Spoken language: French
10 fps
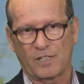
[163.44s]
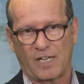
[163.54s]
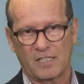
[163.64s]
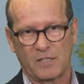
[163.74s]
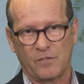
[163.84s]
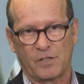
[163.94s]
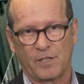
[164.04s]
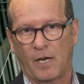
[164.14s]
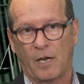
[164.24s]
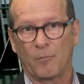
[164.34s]

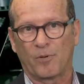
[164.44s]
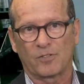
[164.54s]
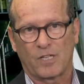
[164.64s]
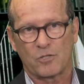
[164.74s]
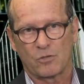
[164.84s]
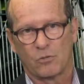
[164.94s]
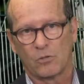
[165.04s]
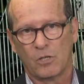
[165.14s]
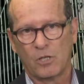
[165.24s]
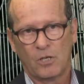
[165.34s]
attractivité à l'implantation